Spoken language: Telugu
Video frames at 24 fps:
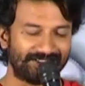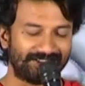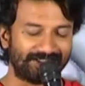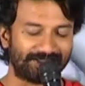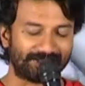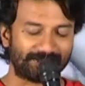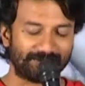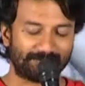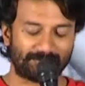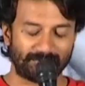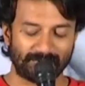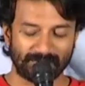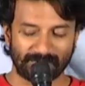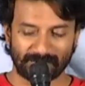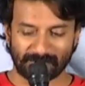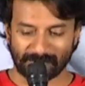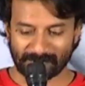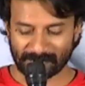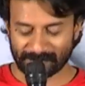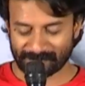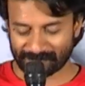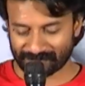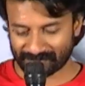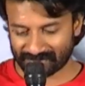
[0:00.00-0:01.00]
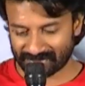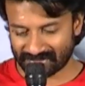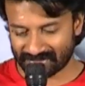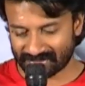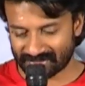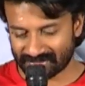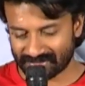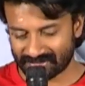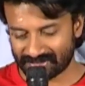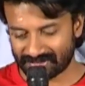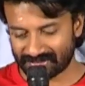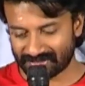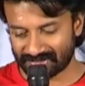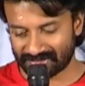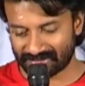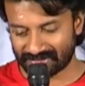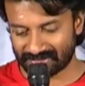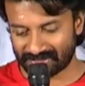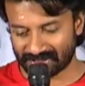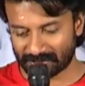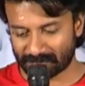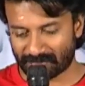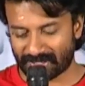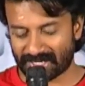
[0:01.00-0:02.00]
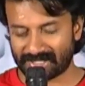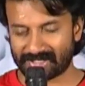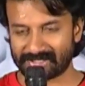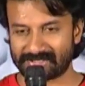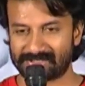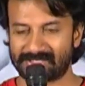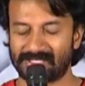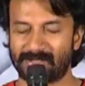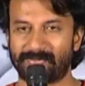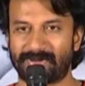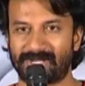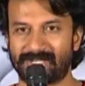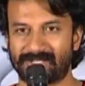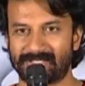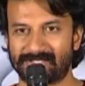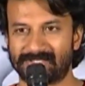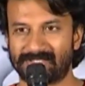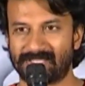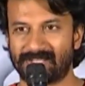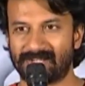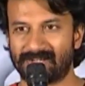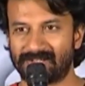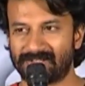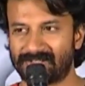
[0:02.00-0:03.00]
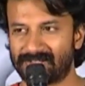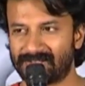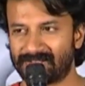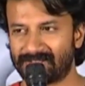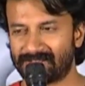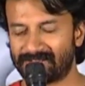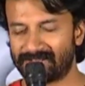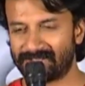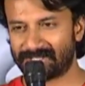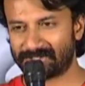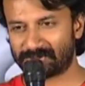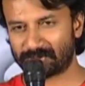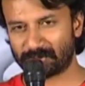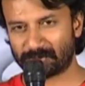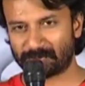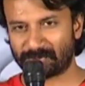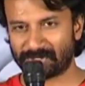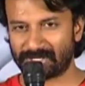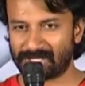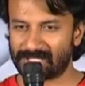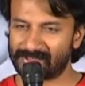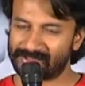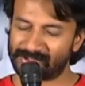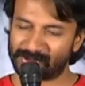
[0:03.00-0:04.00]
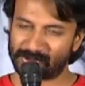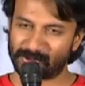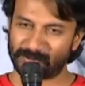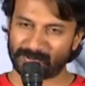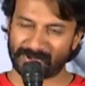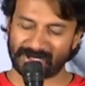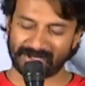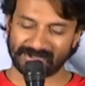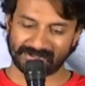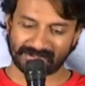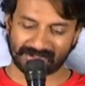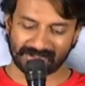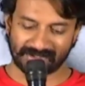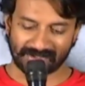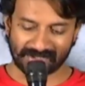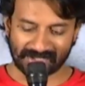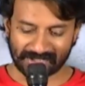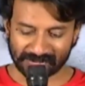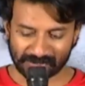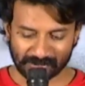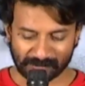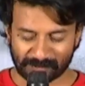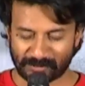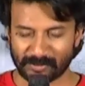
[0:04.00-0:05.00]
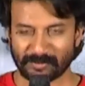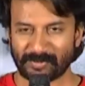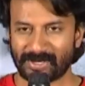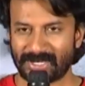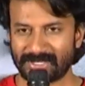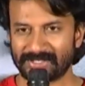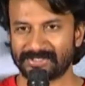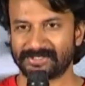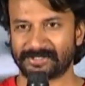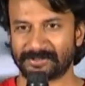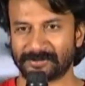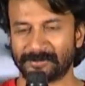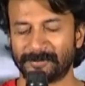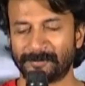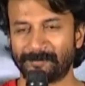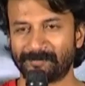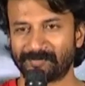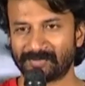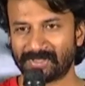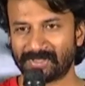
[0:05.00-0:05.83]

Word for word: నాకు ఎప్పుడు uh, నీకు పాటిస్తాను పాటిస్తాను అంటాడు కానీ నా చుట్టుపక్కల అందరితో పాటిస్తాడు నాతో ఇప్పుడు పాటించడు